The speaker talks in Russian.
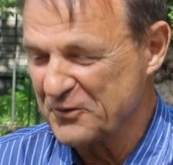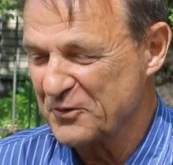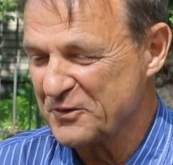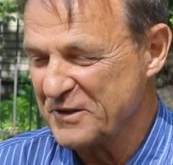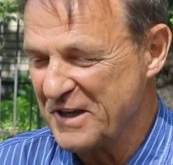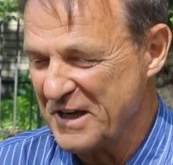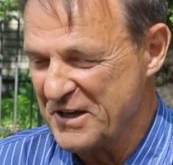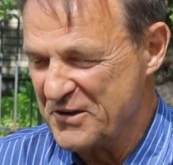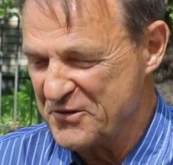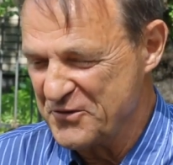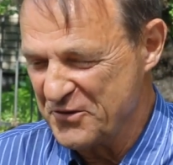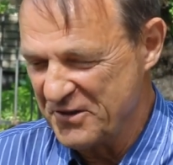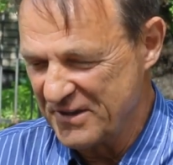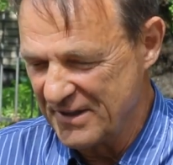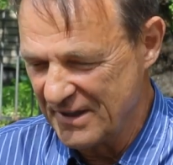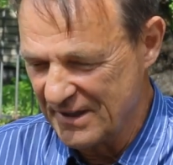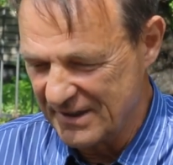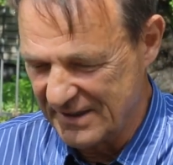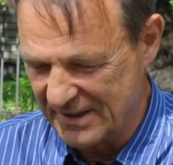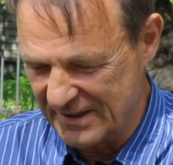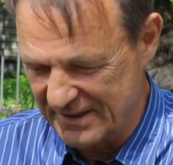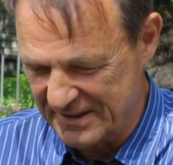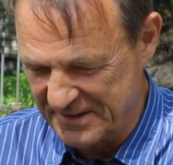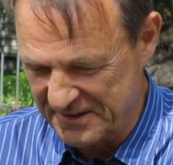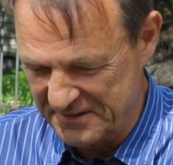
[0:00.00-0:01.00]
куда еще
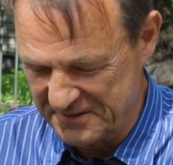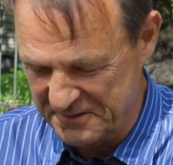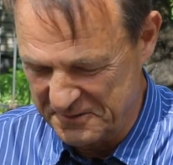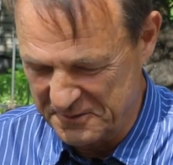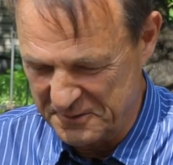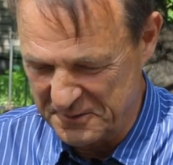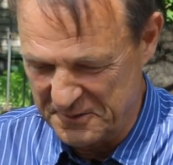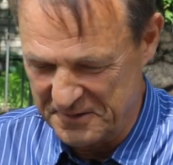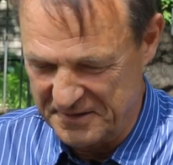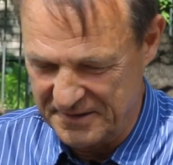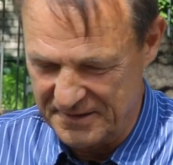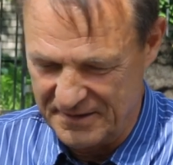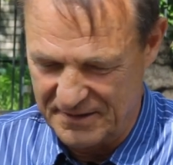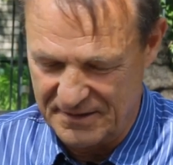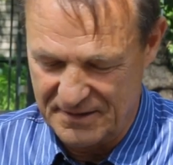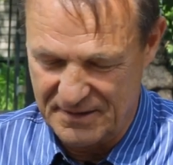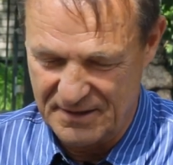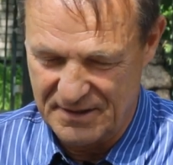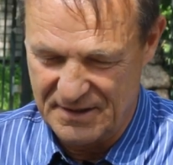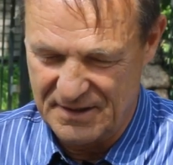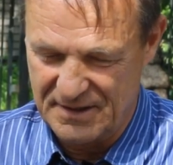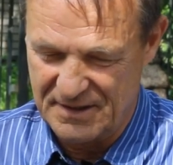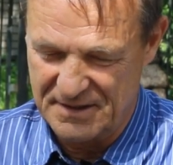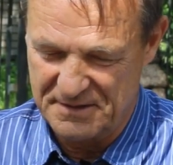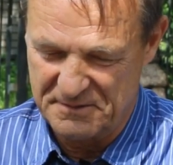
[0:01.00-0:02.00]
ехать? Вроде
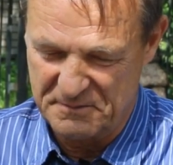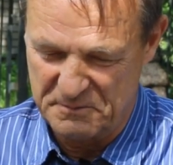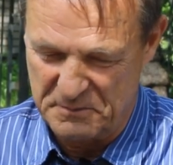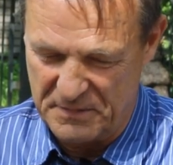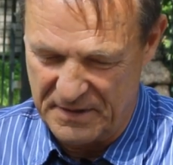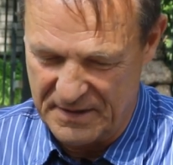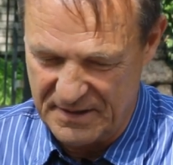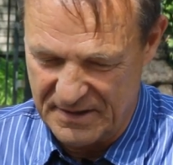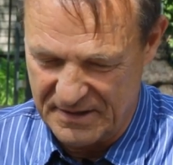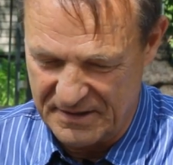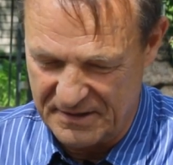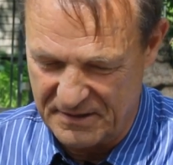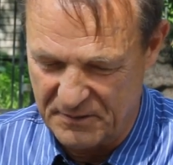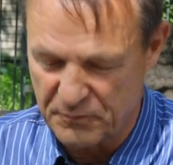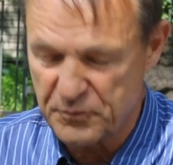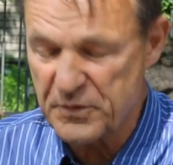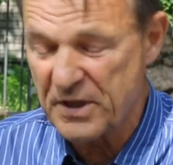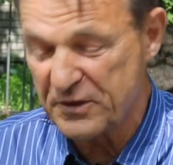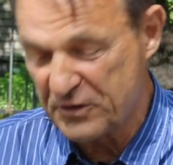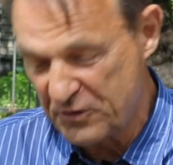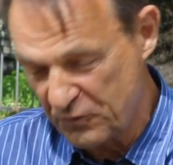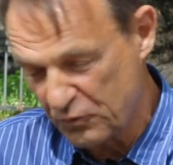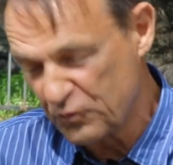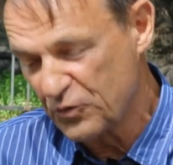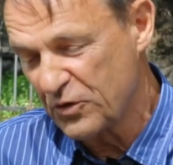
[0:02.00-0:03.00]
я поехал.
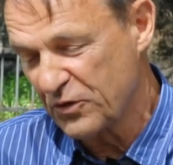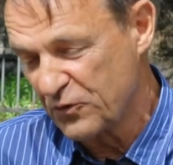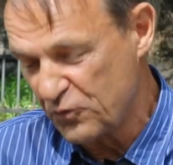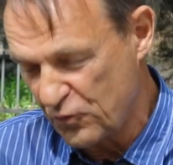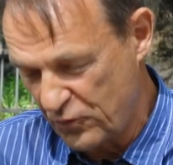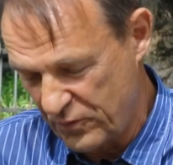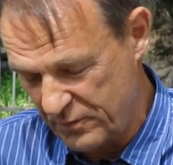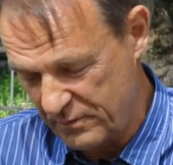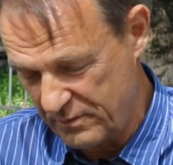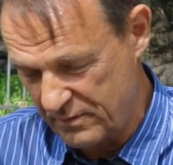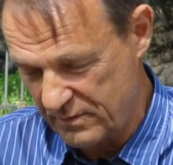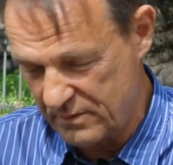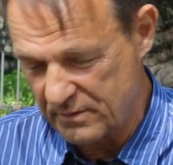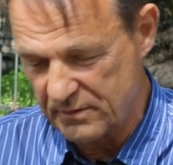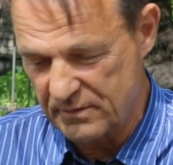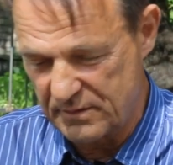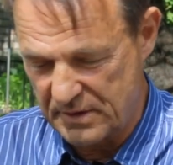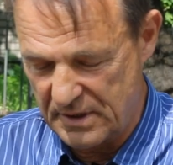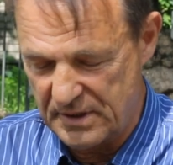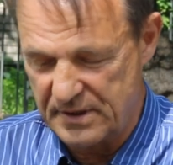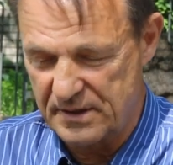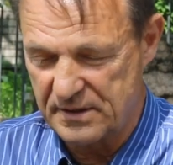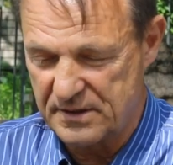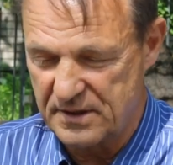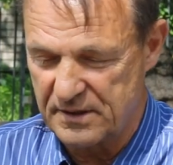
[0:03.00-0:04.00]
Мне тут друг,
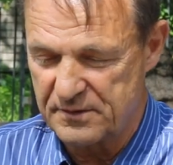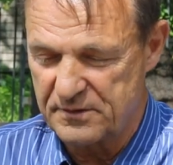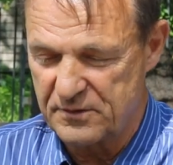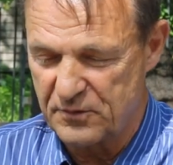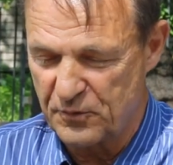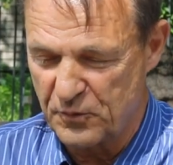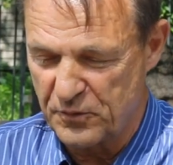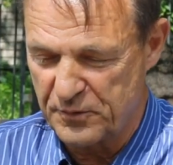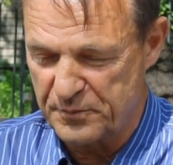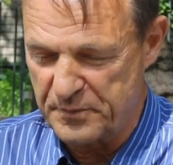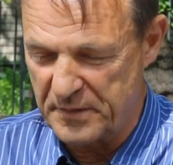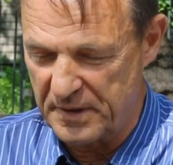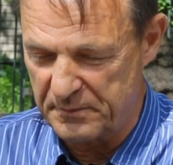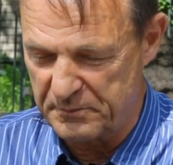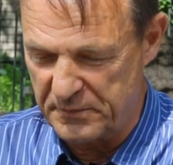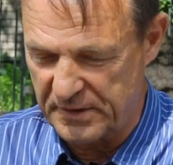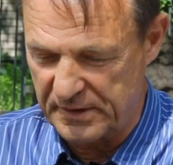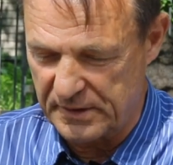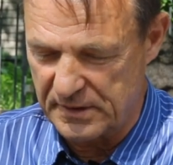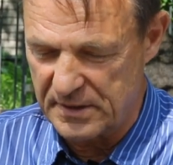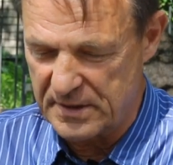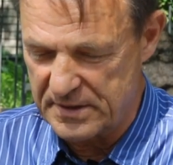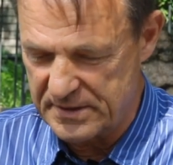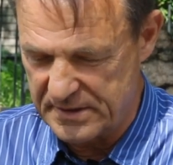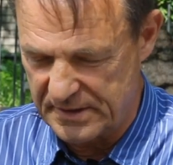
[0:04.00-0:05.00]
да, это друг меня
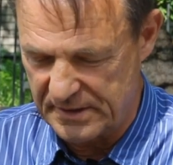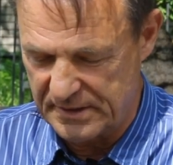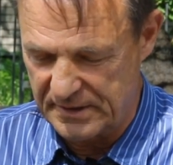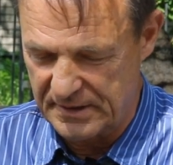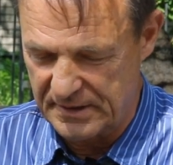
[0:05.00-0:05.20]
пригласил. А,